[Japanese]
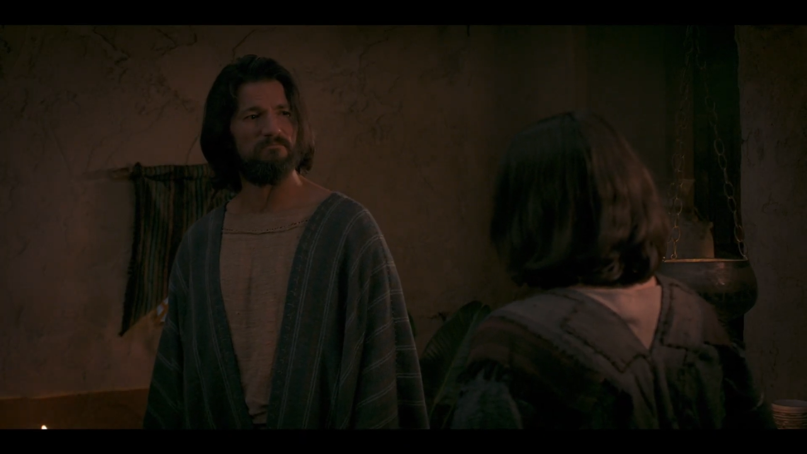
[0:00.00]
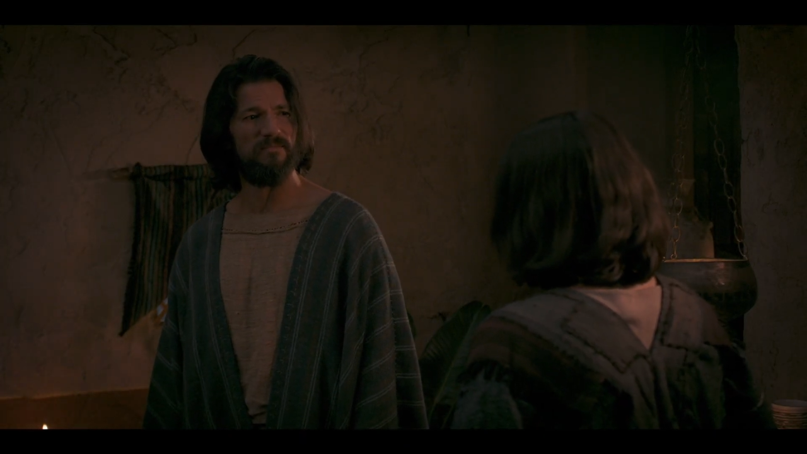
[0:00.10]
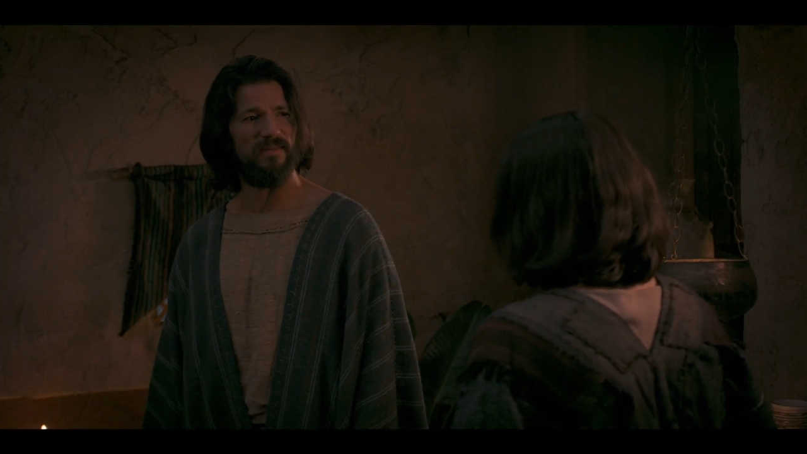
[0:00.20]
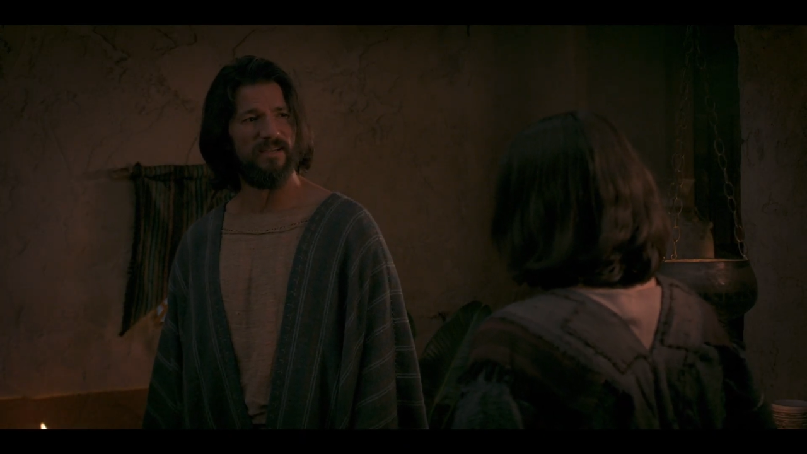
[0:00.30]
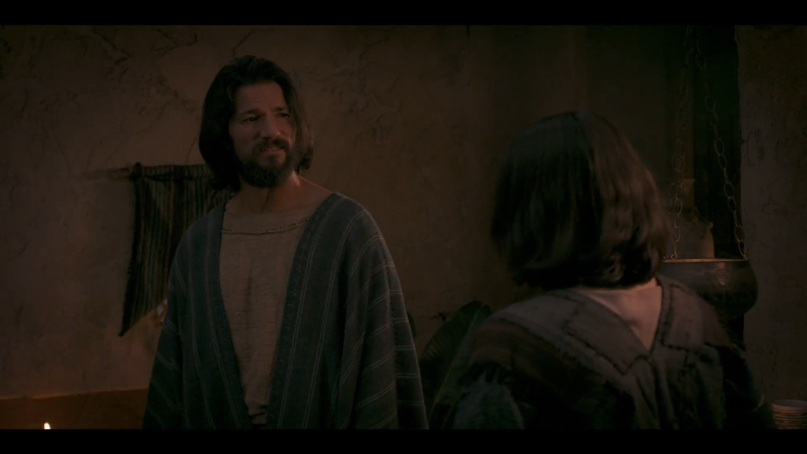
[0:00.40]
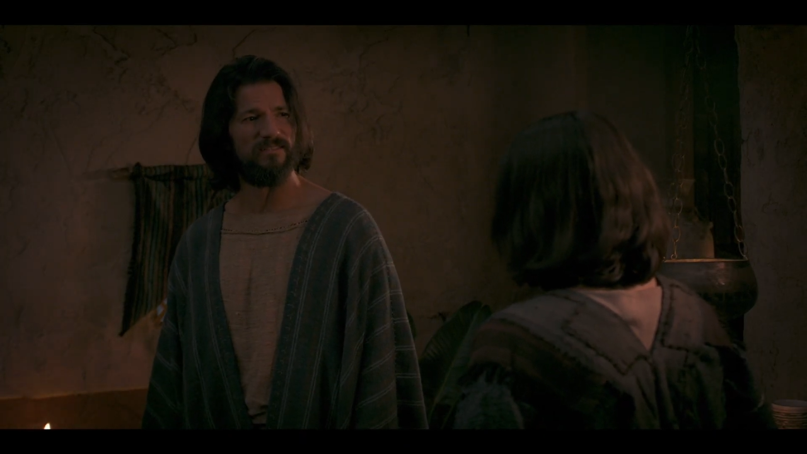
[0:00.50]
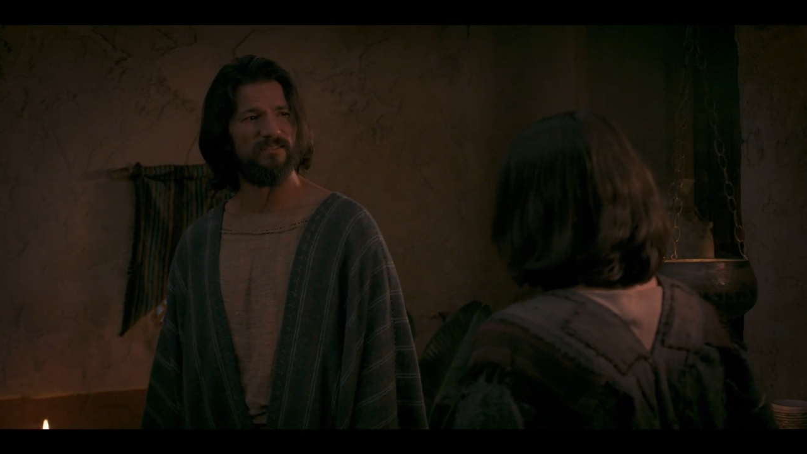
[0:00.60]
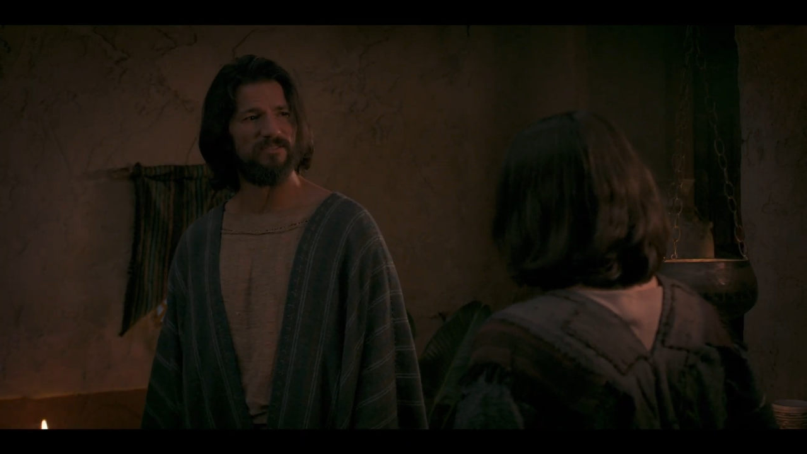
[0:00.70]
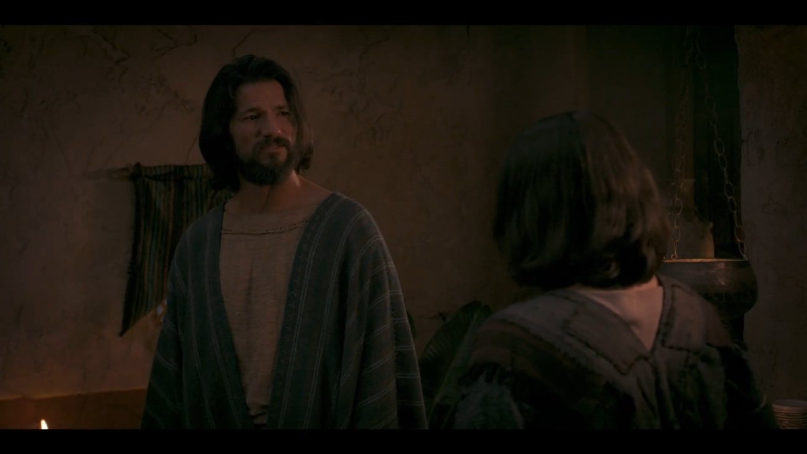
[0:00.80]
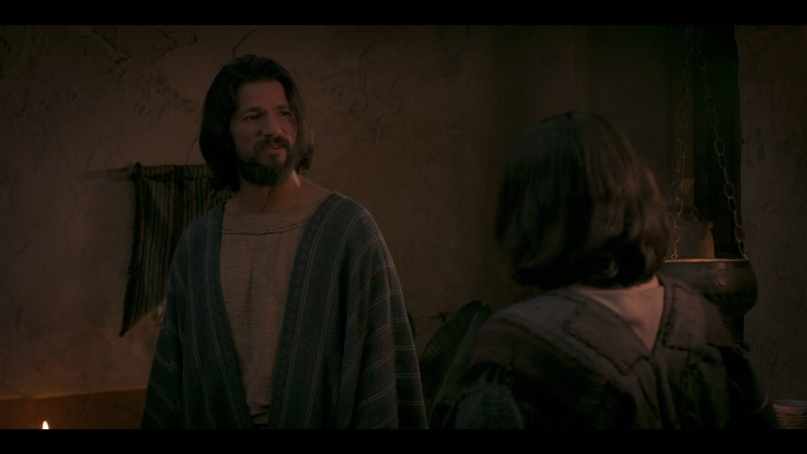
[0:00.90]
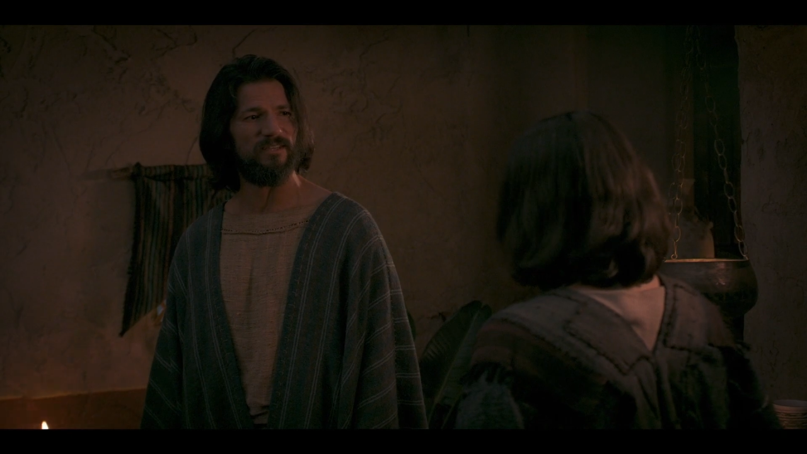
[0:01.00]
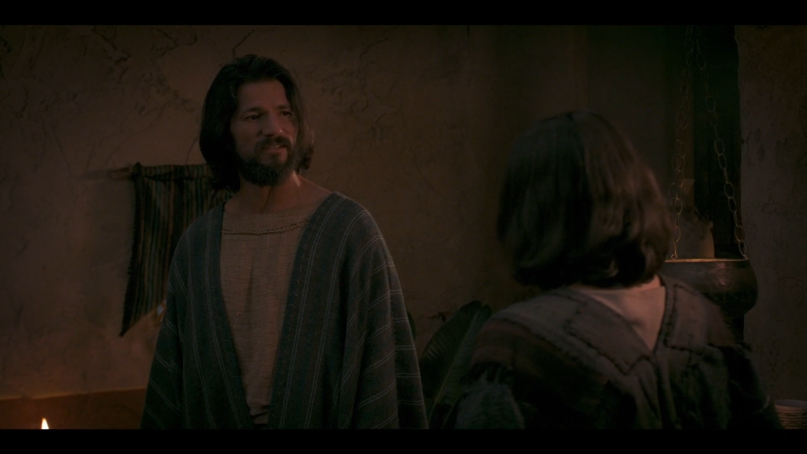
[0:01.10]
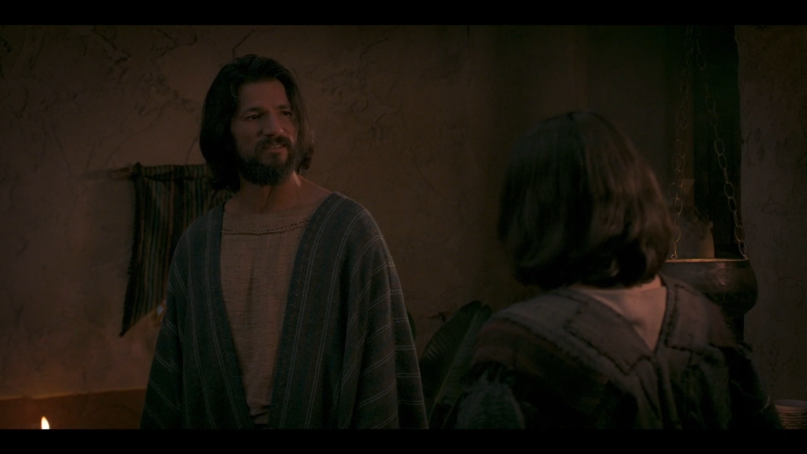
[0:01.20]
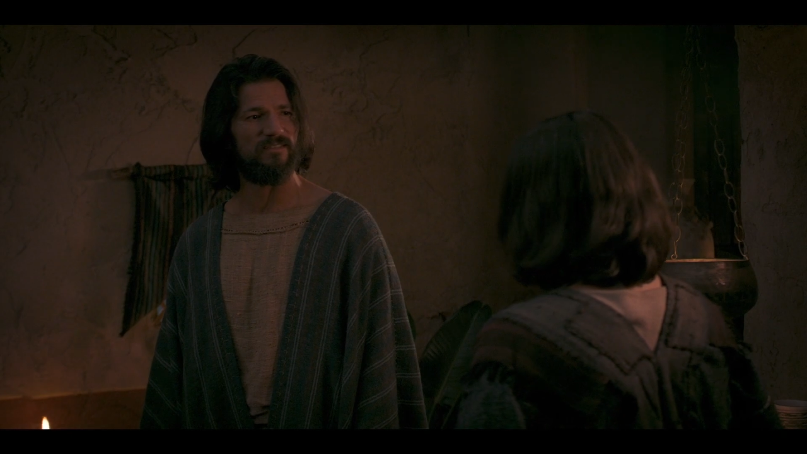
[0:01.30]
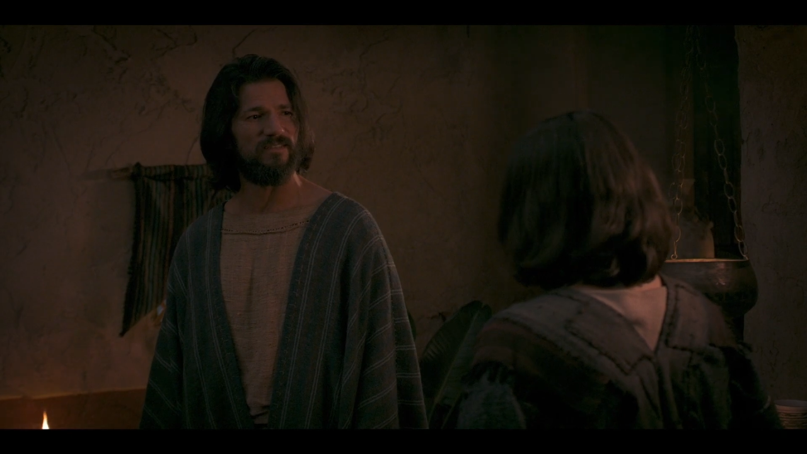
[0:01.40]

主に立ち返りなさい